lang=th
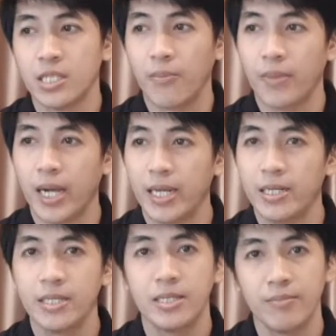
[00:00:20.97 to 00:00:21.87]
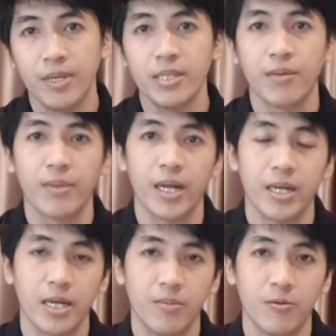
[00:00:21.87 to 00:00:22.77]
สำคัญหรือไม่สำคัญ
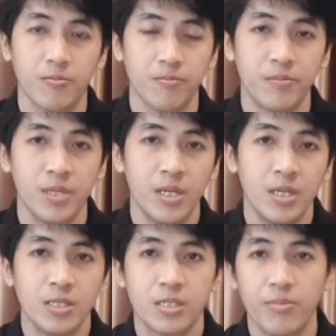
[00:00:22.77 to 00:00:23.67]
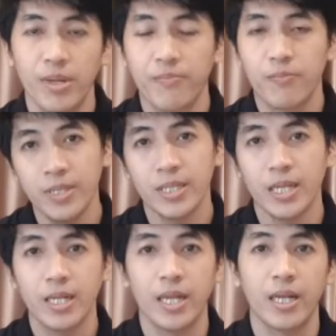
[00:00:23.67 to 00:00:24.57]
นะครับ ผมสำหรับเพื่อ
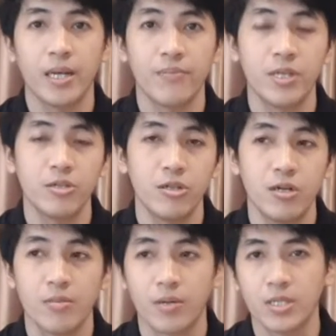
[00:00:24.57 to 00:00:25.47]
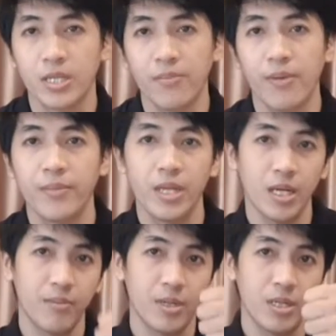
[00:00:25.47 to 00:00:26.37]
นๆท่านใดนะครับ ที่ชอบคอนเทนต์แบบนี้
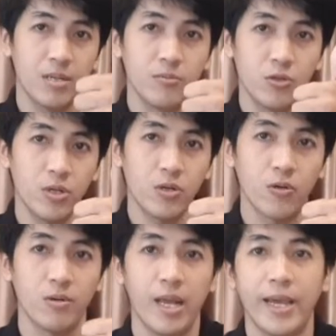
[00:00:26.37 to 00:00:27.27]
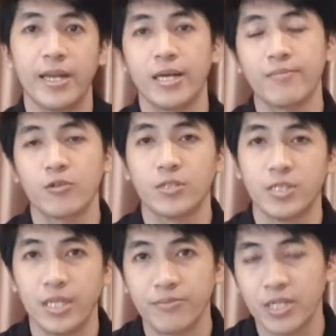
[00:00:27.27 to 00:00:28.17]
นะครับ อย่าลืมช่วยกดไลค์นะครับ กด
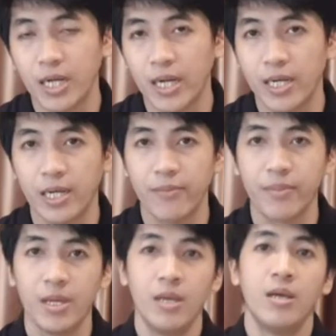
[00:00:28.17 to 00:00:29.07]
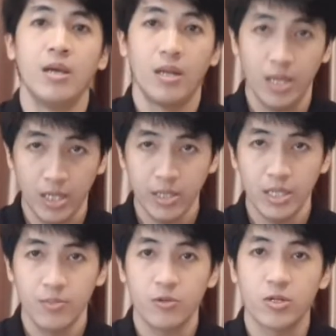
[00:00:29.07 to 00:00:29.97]
Subscribe นะครับแล้วอย่า
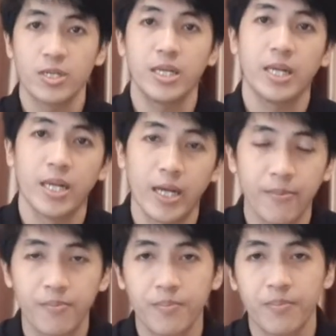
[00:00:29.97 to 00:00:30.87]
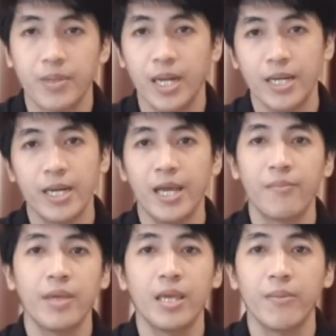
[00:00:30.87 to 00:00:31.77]
ลืมกดกระดิ่งนะครับ ครั้งหน้า
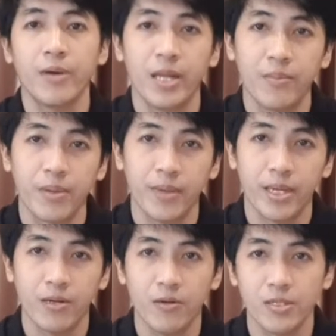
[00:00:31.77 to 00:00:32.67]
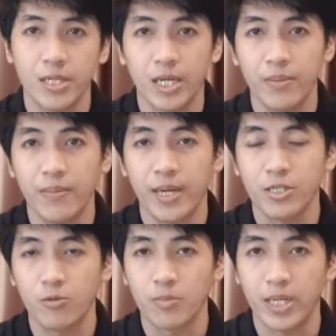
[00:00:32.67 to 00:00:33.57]
มีคลิปอะไรใหม่ๆก็จะได้ไม่พลาด
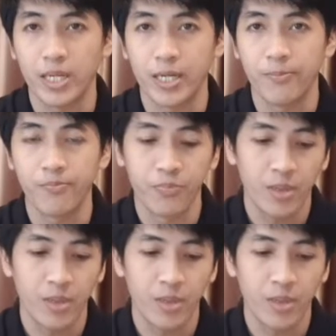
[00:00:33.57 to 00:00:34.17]
ชมกันนะครับ